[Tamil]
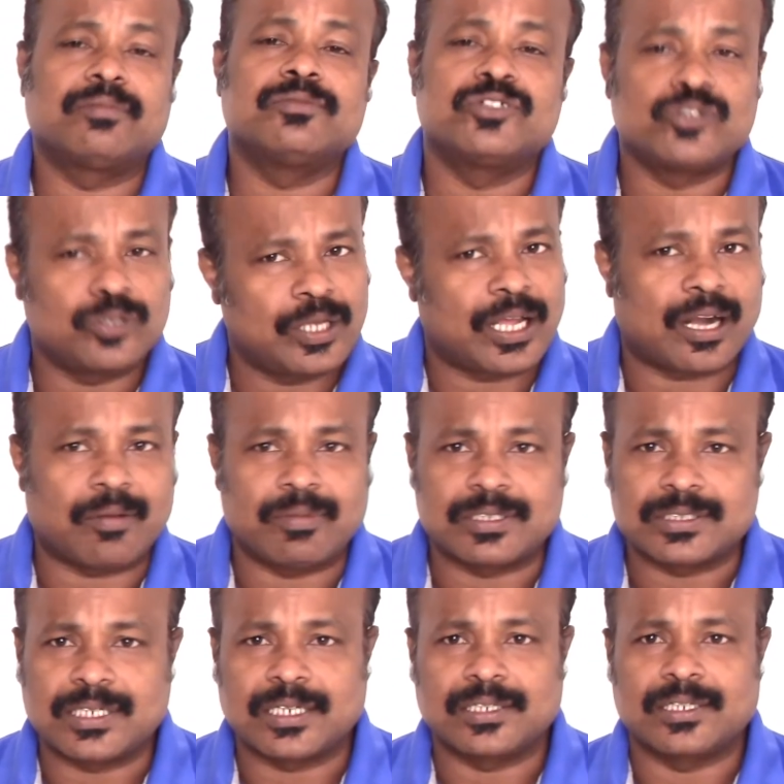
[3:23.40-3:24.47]
ஜூலியா
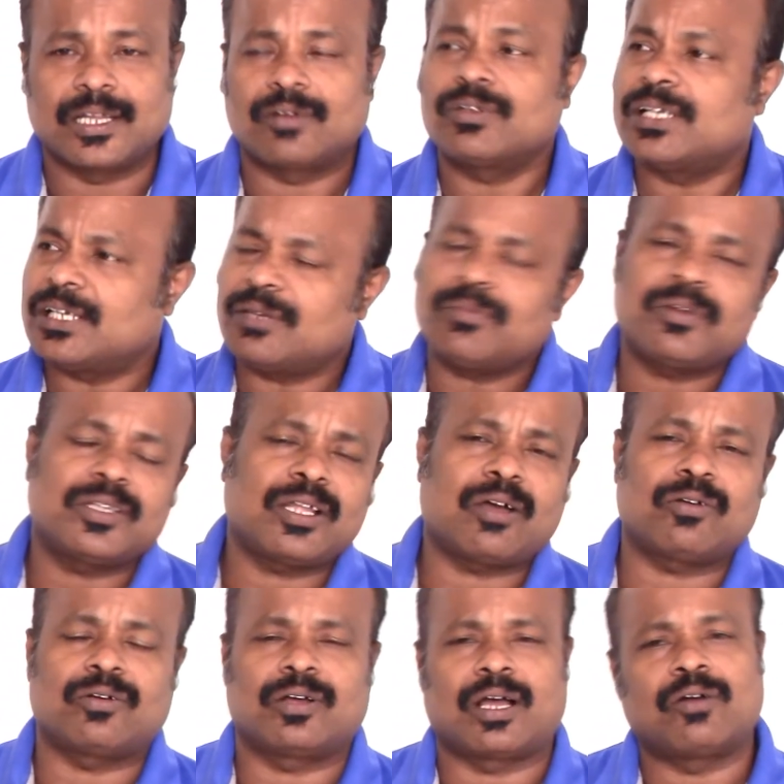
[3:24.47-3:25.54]
ராபர்ட்ஸ்லேருந்து அவங்க இன்னும் வந்து
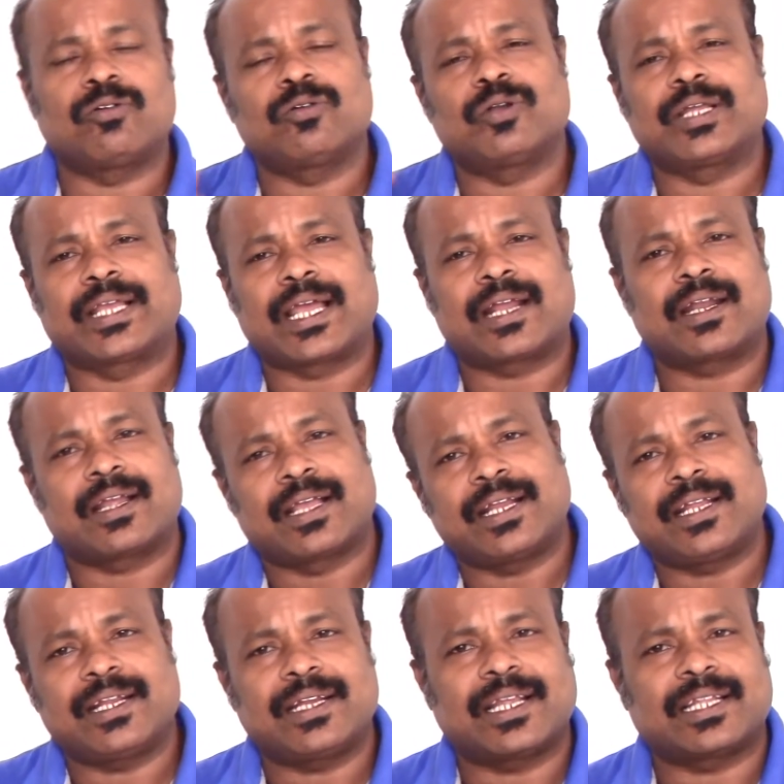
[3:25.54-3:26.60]
அவங்க அவங்களுடைய கேர
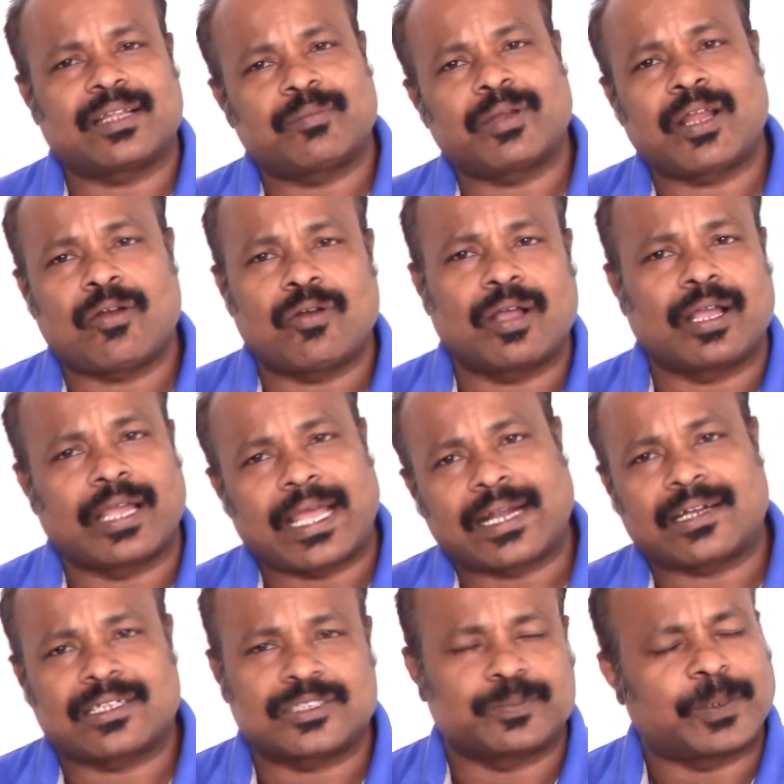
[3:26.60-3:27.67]
கெரியருக்கு ஏற்ற மாதிரி அவங்க
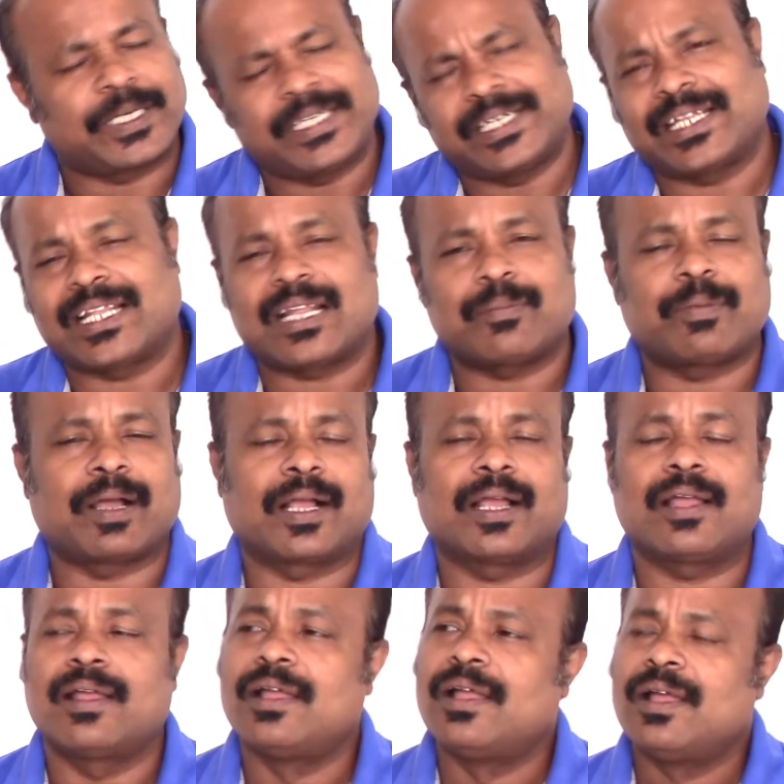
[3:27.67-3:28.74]
கேரக்டர்ஸ் பண்ணிகிட்டே தான் இருப்பாங்க
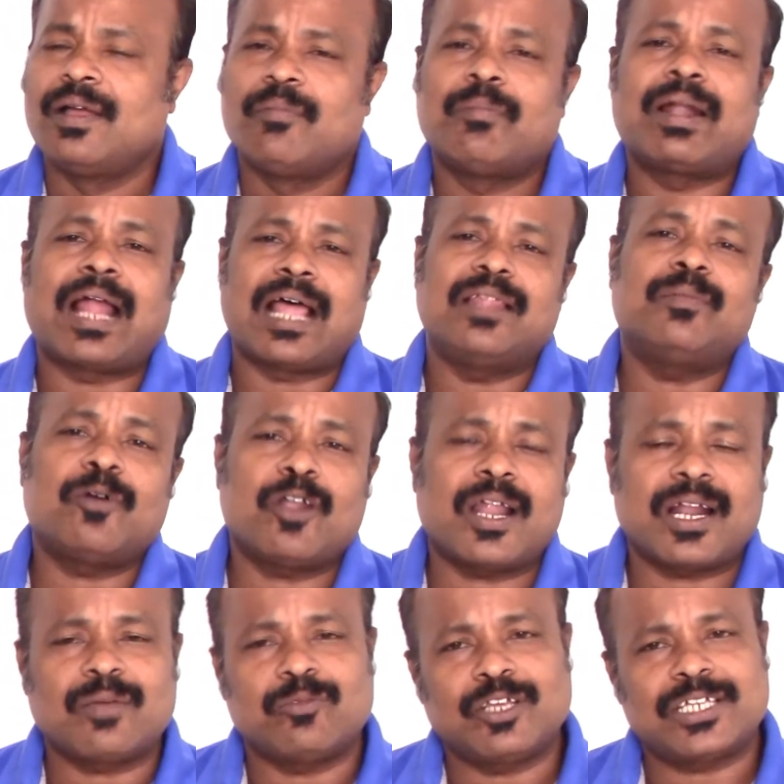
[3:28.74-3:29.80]
பட் அது
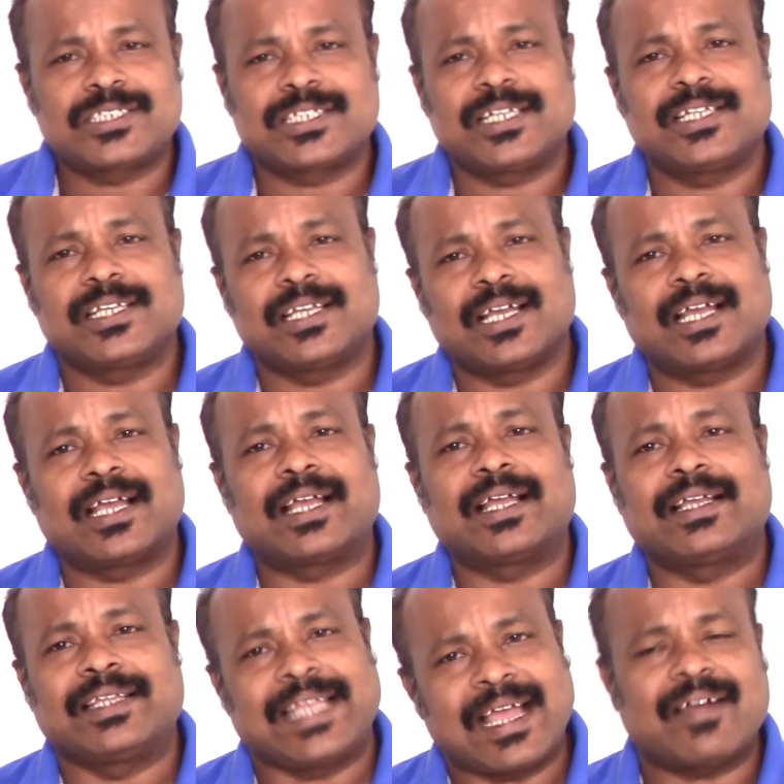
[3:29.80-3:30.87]
போலான முயற்சிகள் இங்கே
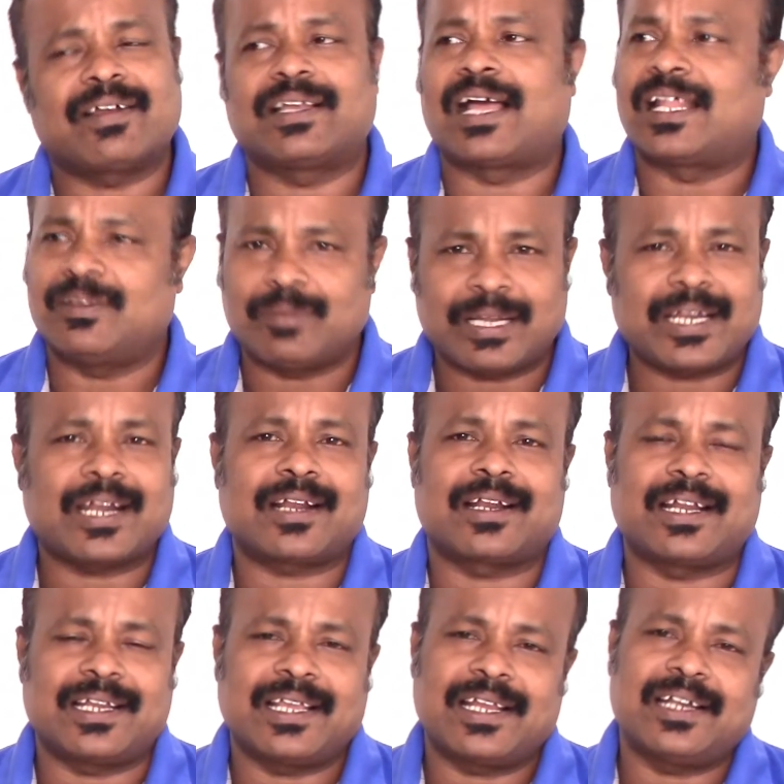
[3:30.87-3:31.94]
ஏன் அது மாதிரியான
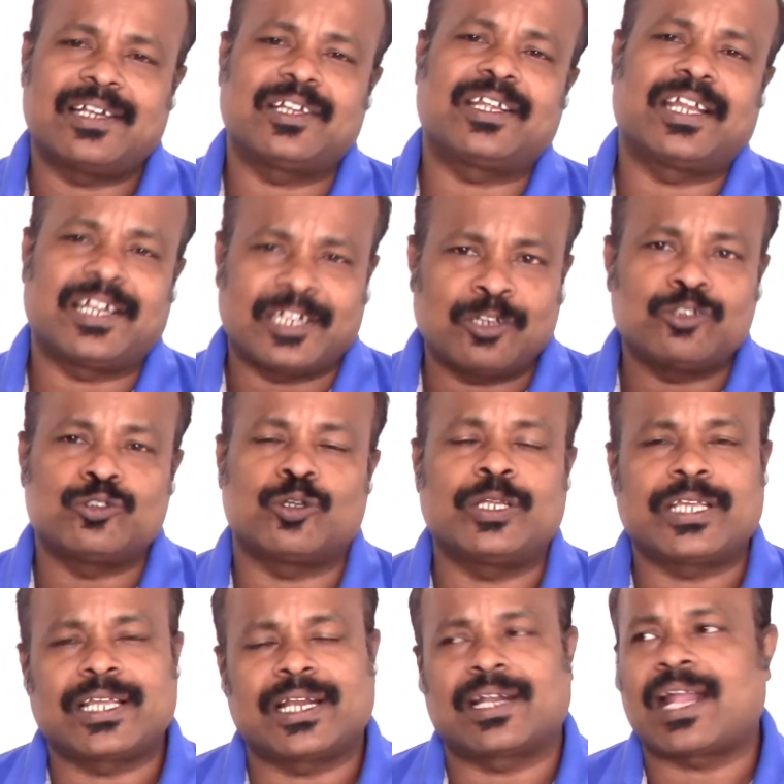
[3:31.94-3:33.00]
நடிகைகள் இங்கே இன்னும்
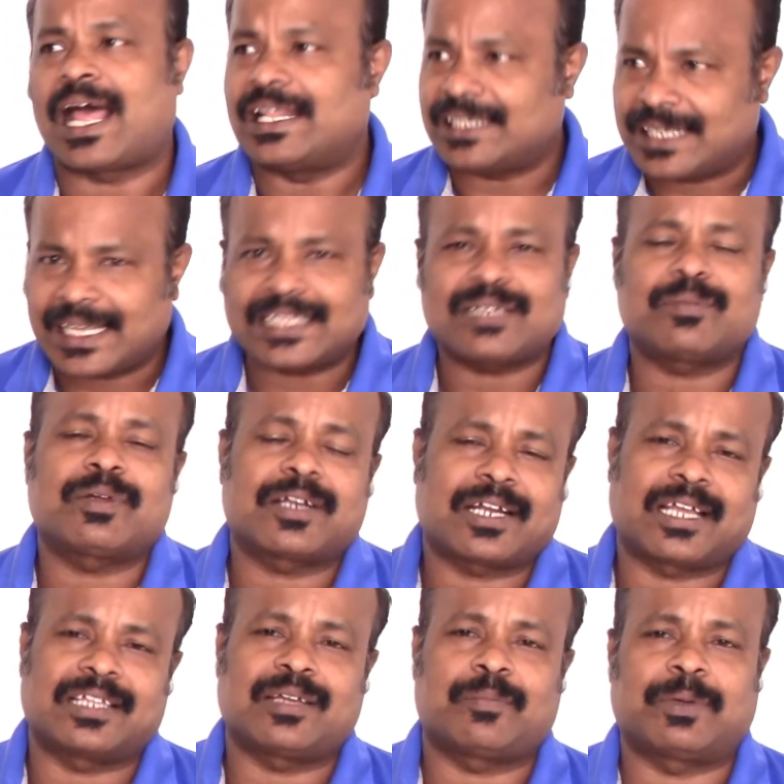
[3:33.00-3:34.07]
ஜொலிக்கலைன்னா அதுக்கேற்றமான
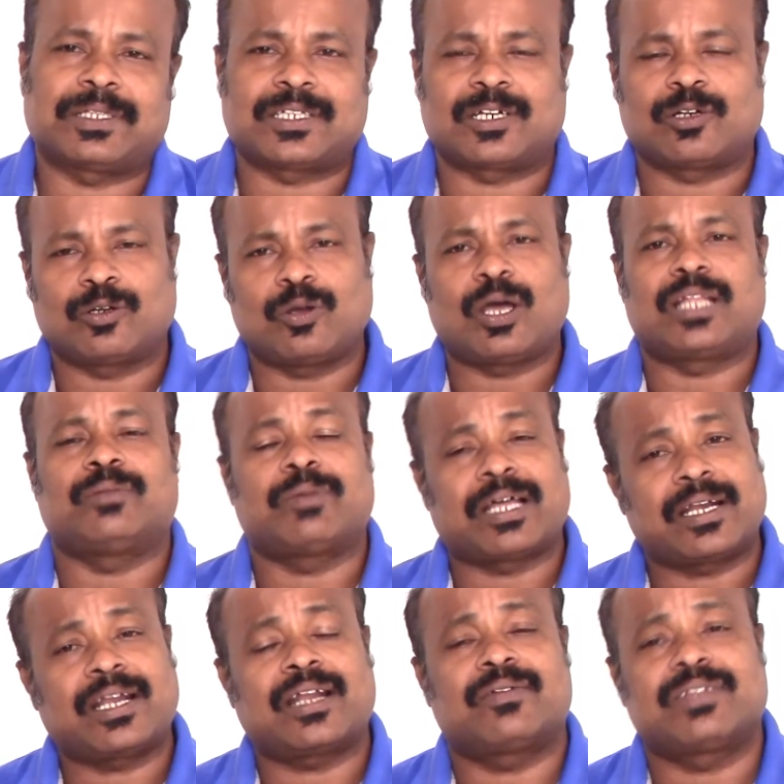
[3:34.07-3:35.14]
கதாபாத்திரங்களோ அது
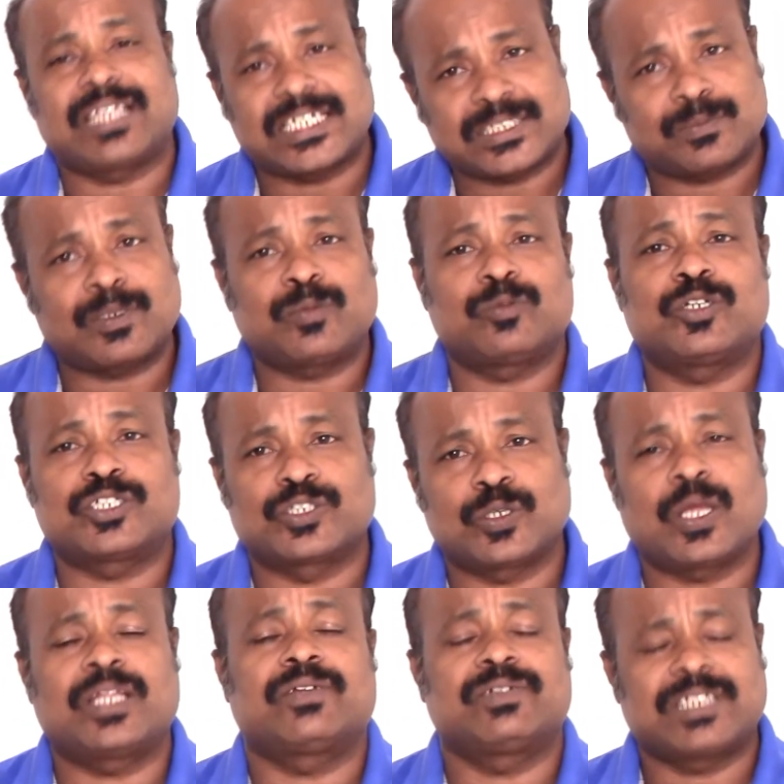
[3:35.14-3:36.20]
மாதிரியான வித்தியாசமான
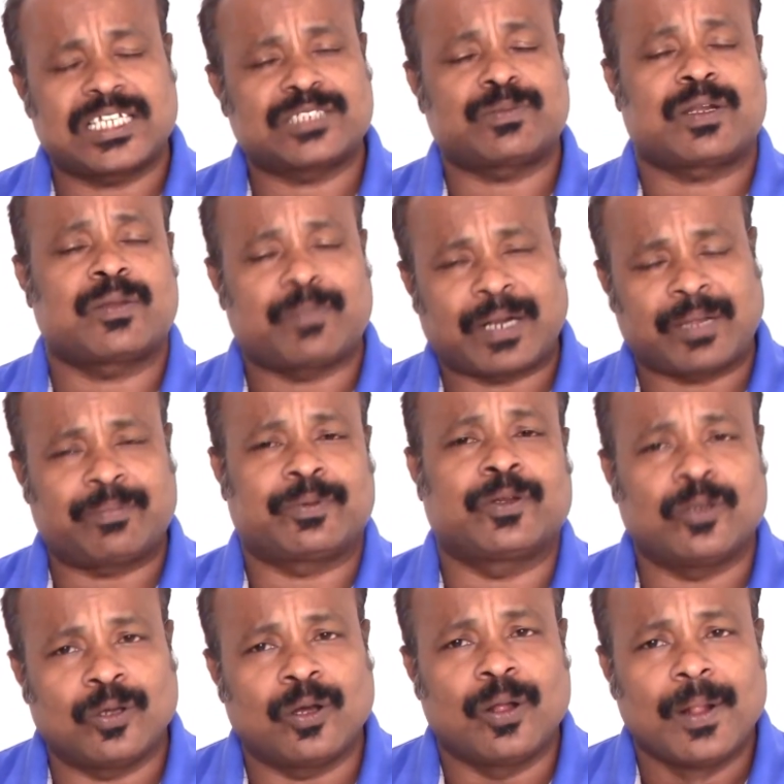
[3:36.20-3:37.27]
முயற்சிகளோ அது வித்தியாசமான
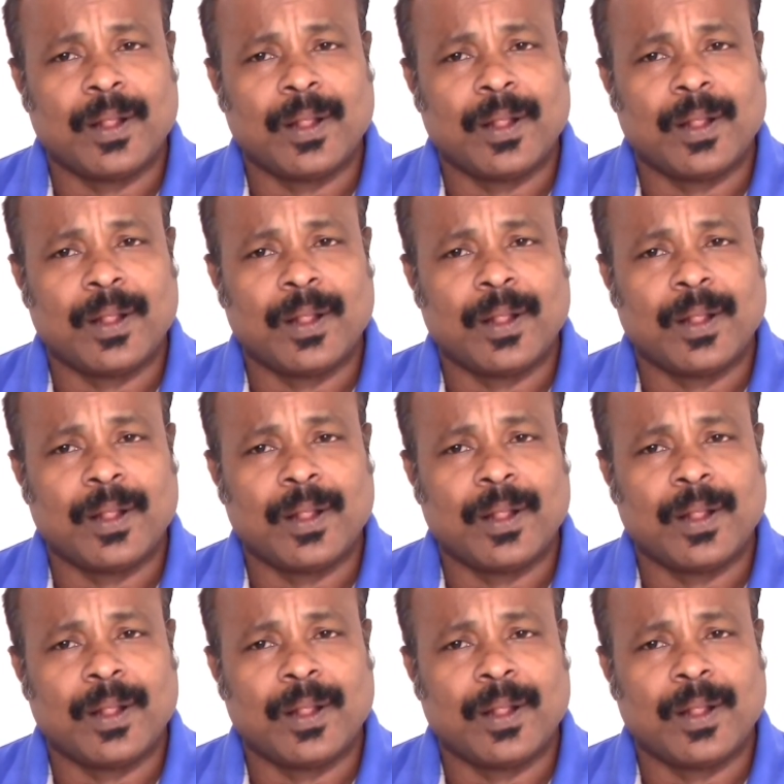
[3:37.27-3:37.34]
படைப்புகளோ